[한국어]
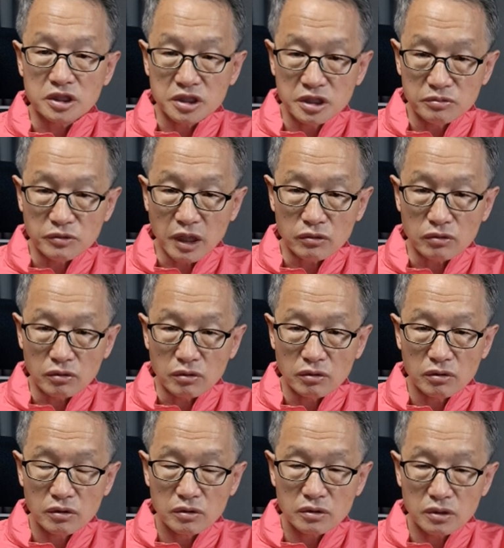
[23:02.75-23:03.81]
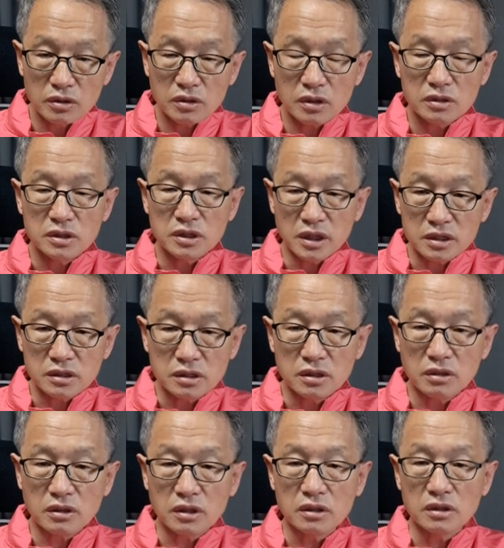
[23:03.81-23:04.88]
신임하고 그러니까 예스
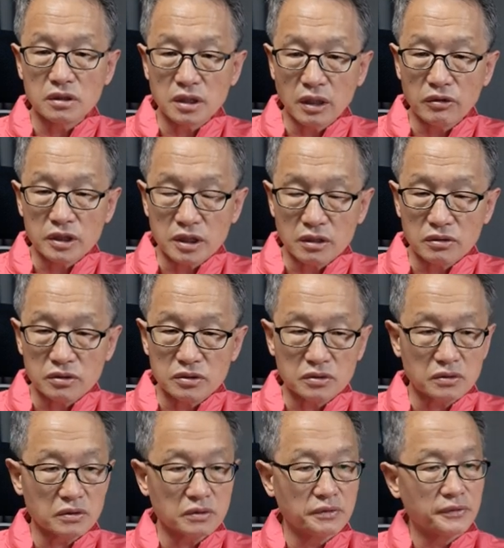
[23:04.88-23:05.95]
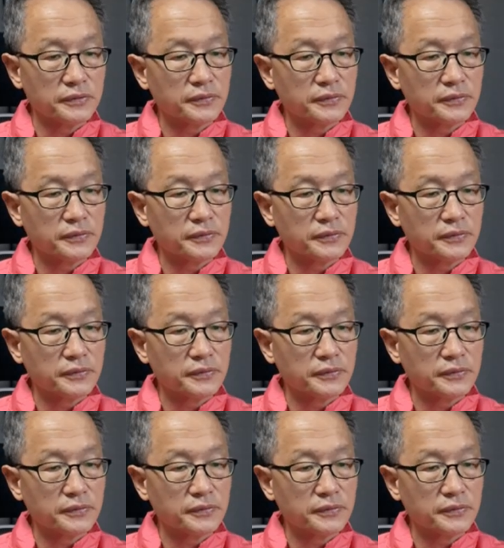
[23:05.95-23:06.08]
이렇게 나왔다 이거죠.